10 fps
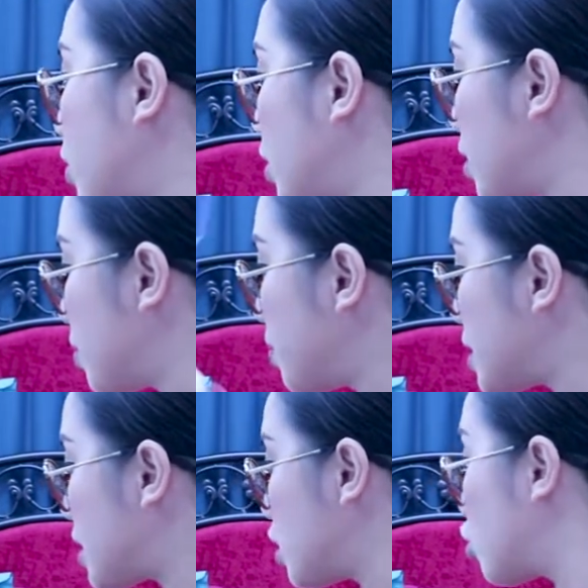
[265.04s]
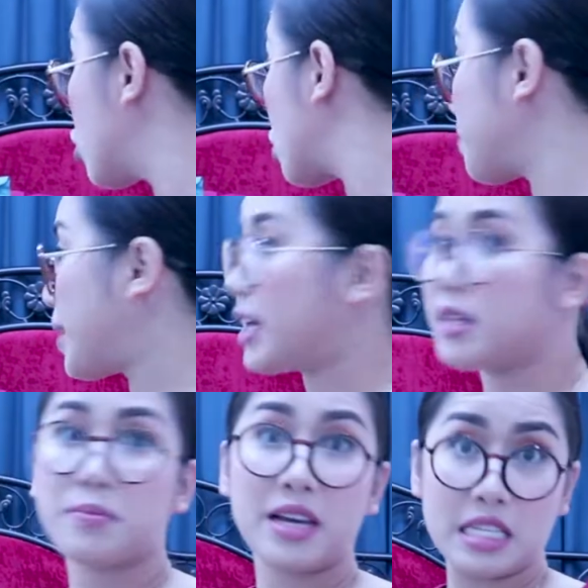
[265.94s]
yun. Basta hindi ko na siya
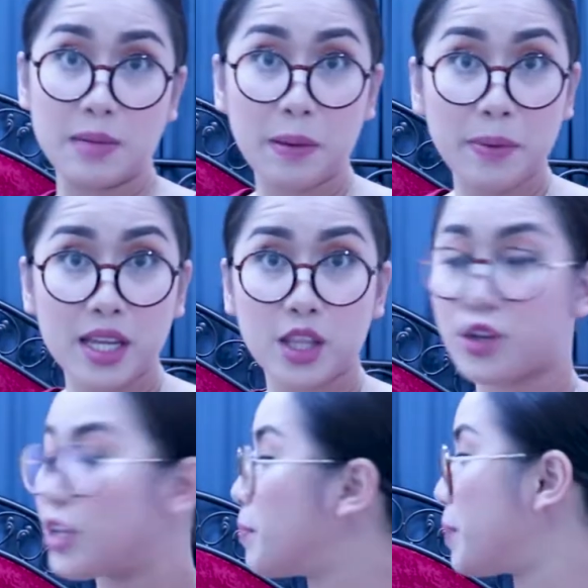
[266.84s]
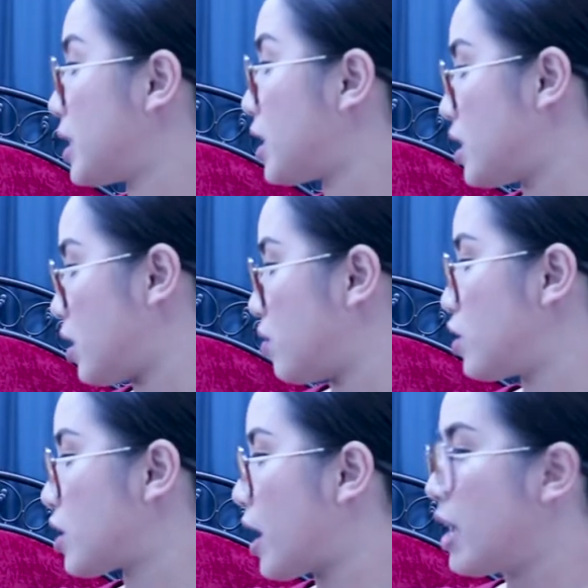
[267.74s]
mahanap, guys. Ipapakita ko na lang pag nakita ko
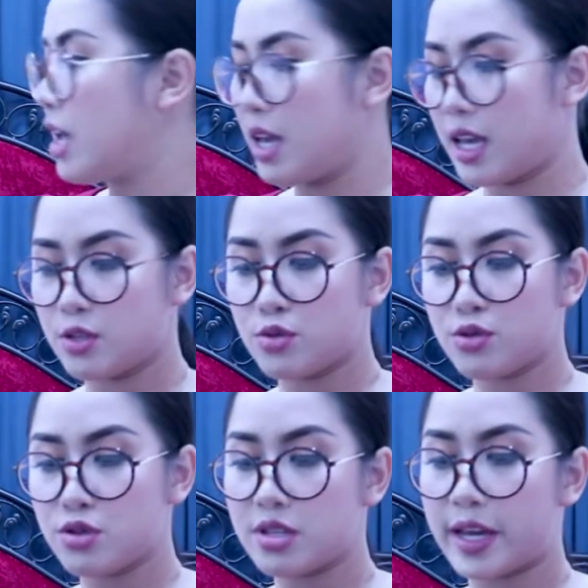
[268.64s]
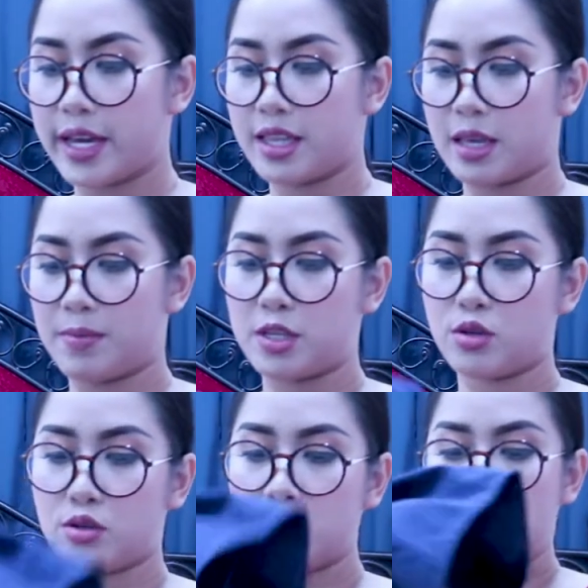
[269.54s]
na siya. And susunod na item,
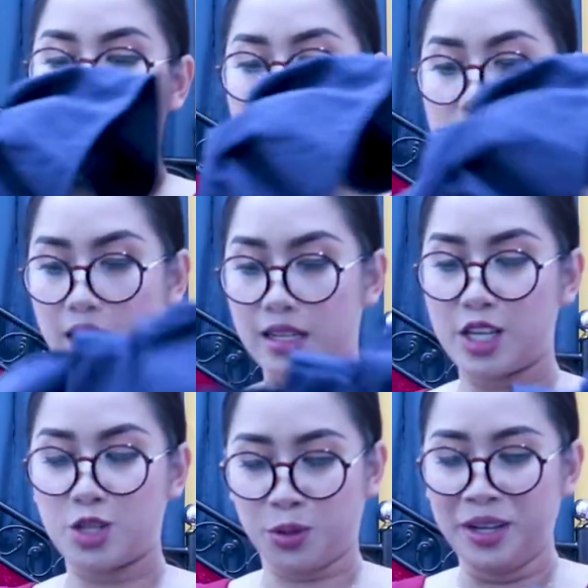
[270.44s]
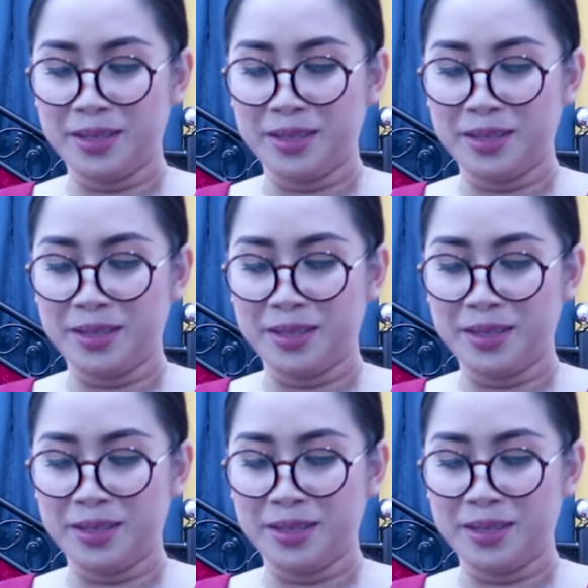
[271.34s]
isang, isang, iso,